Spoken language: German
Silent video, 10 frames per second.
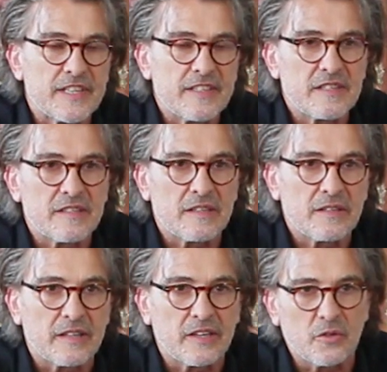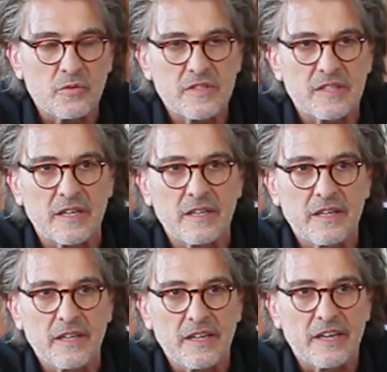versetzen den
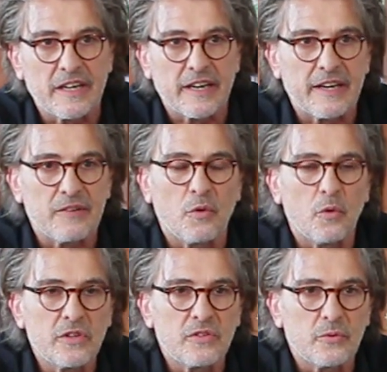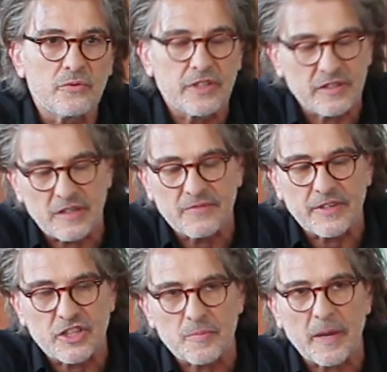Nutzer in eine wohltuende
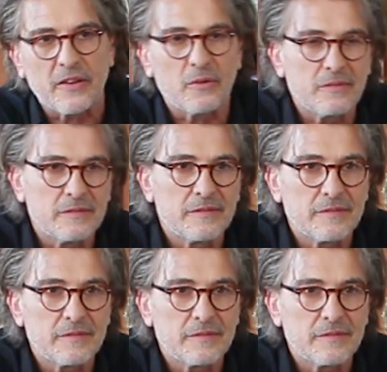Tiefenentspannung.